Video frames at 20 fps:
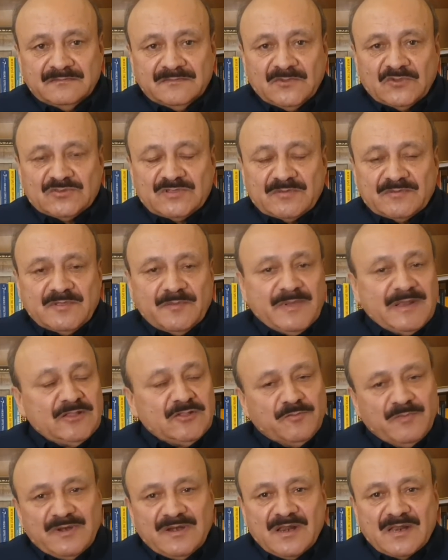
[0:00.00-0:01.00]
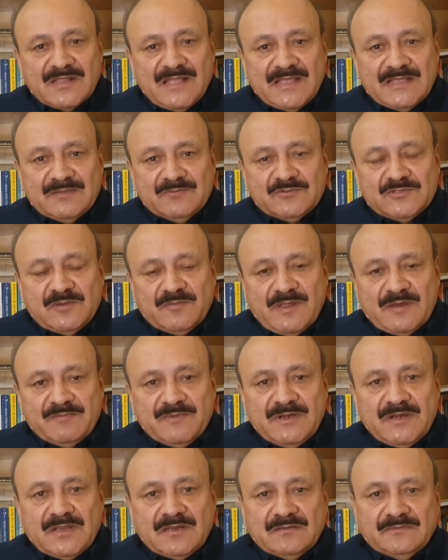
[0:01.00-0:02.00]
और सबसे पहले तो बिल्डर जाएंगे मुसलमान
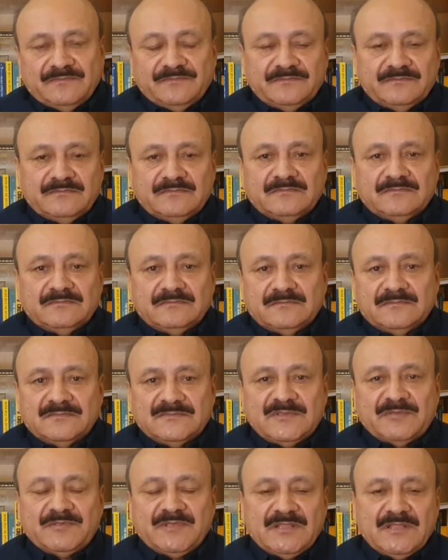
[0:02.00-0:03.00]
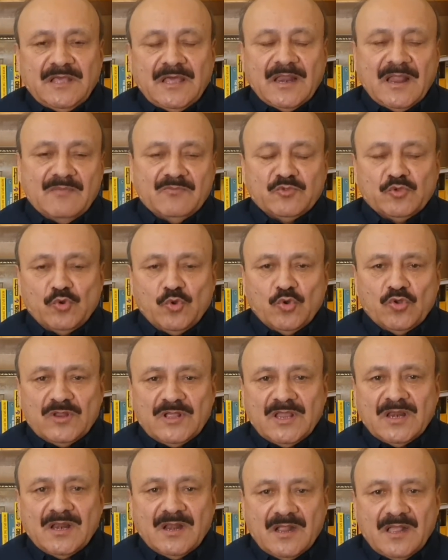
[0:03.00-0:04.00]
बिल्डर सबसे ज़्यादा हराम तो उन लोगों ने
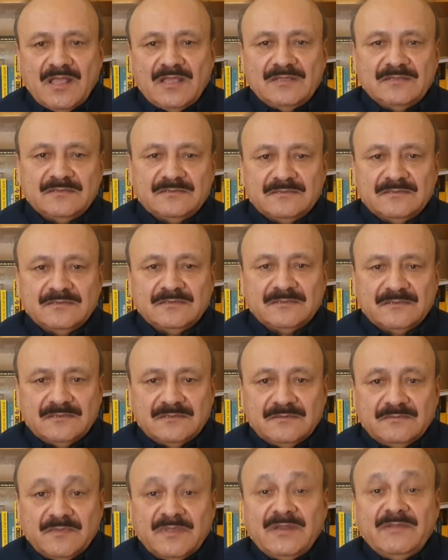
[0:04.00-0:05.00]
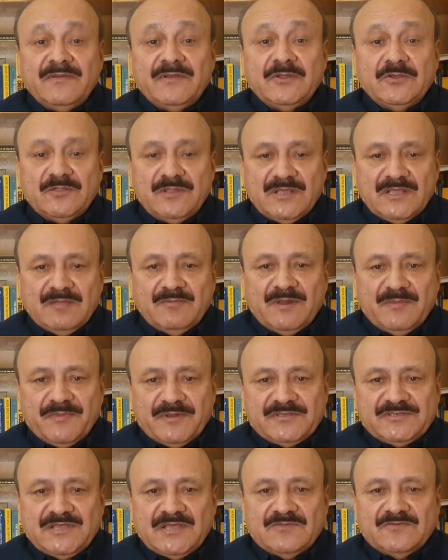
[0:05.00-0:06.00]
कर रखा है मेरी वीडियो देख के बड़े
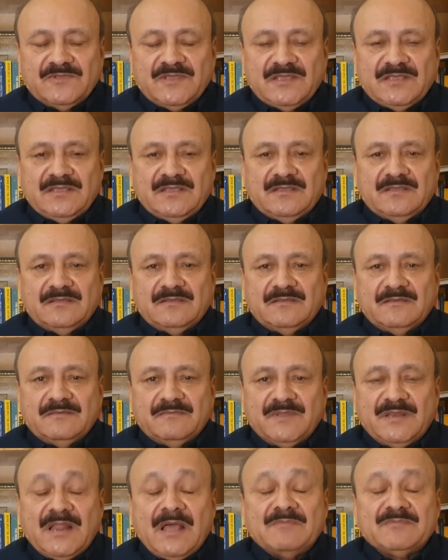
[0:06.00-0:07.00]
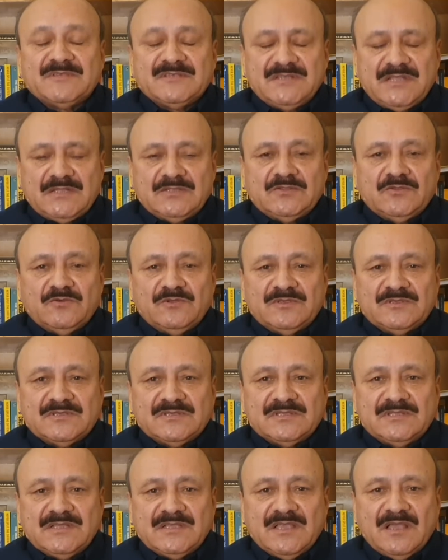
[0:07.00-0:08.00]
परेशान हो जाएंगे मैं नाम से जानता हूँ किस
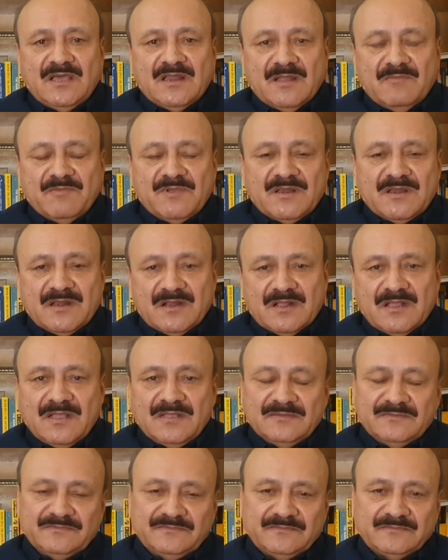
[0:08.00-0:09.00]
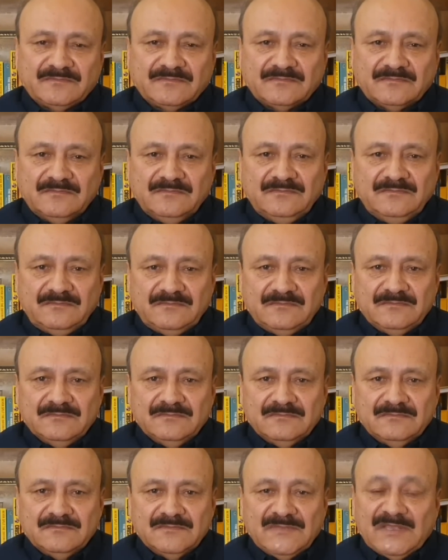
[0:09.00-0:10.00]
किसने क्या हराम कर रखा
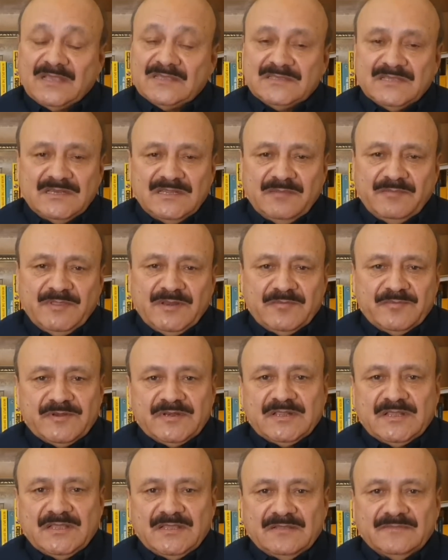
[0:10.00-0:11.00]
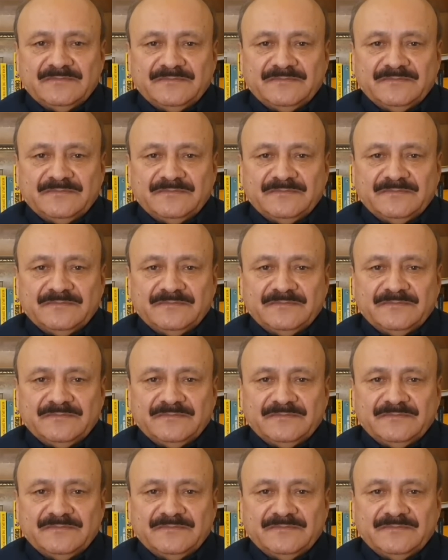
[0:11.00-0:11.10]
है ऐसे नहीं अमीर बन गए